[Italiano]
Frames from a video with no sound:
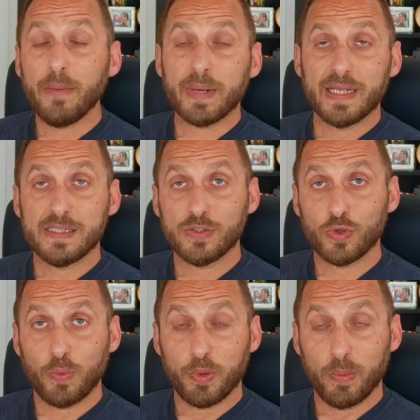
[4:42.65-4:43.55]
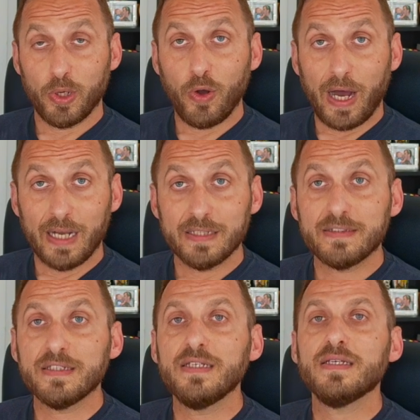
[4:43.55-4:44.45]
i prezzi sono più o meno
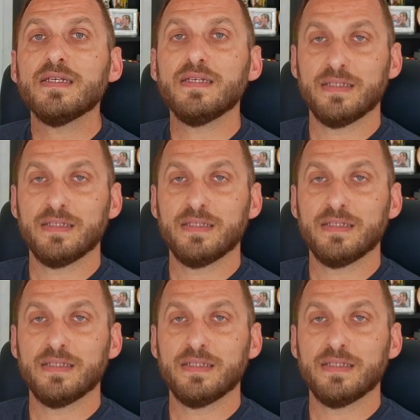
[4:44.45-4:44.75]
alti,